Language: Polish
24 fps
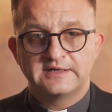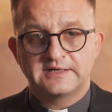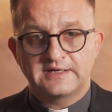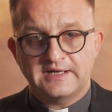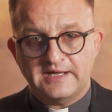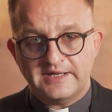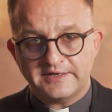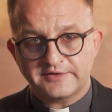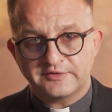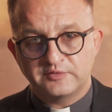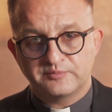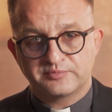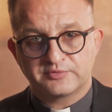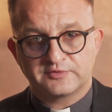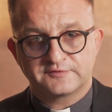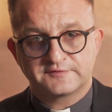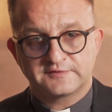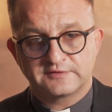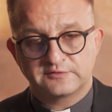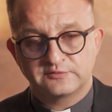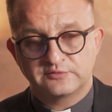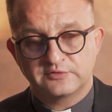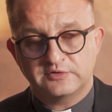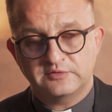Karną
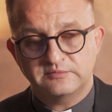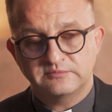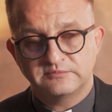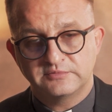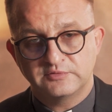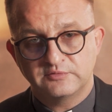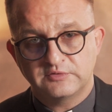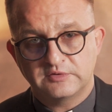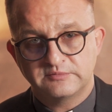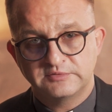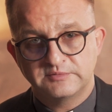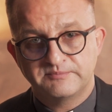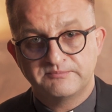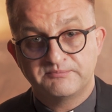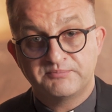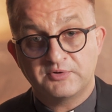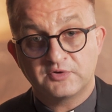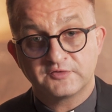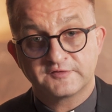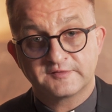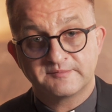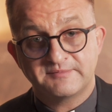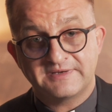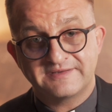procedurą byłoby
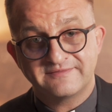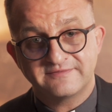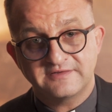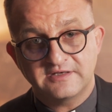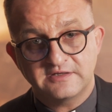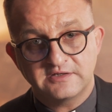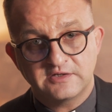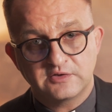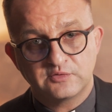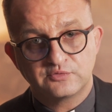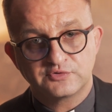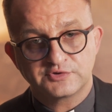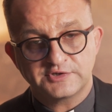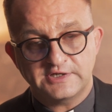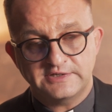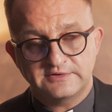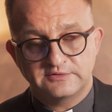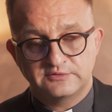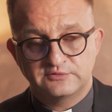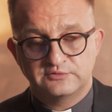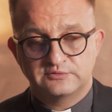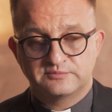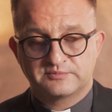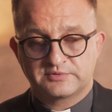pozbawienie
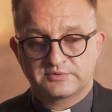urzędu